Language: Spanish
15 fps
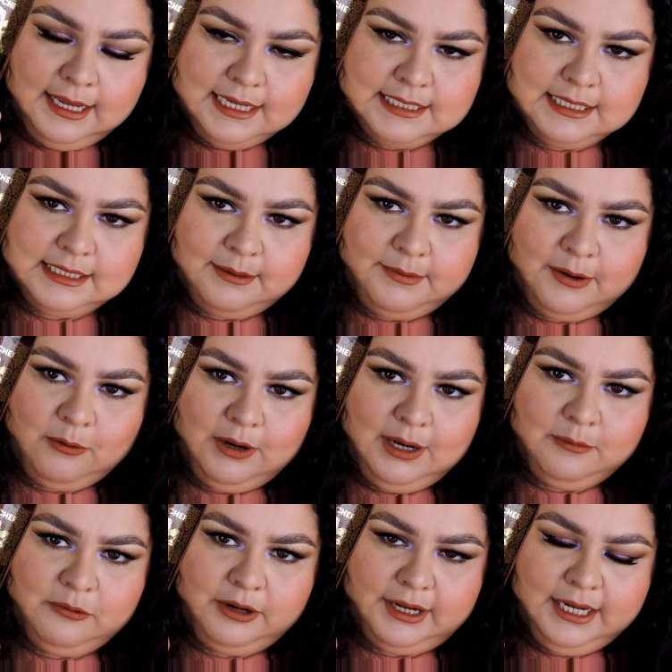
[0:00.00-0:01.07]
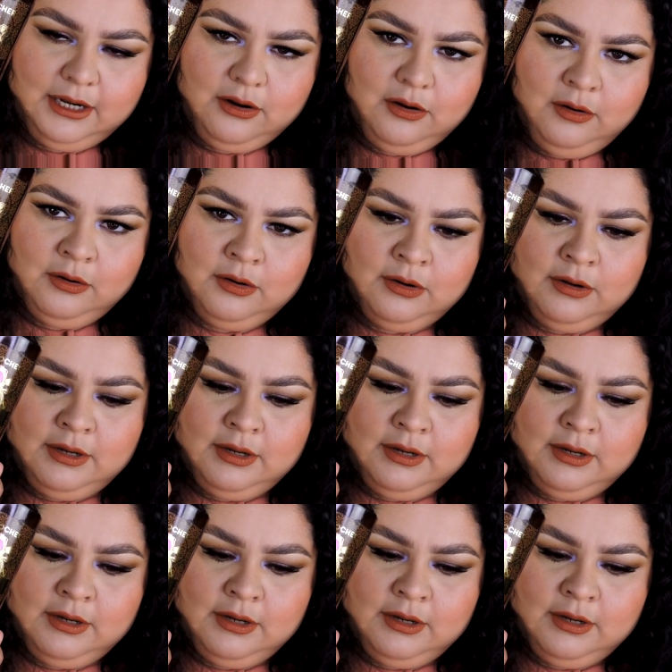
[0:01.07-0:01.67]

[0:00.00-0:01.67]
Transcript: este también huele muy rico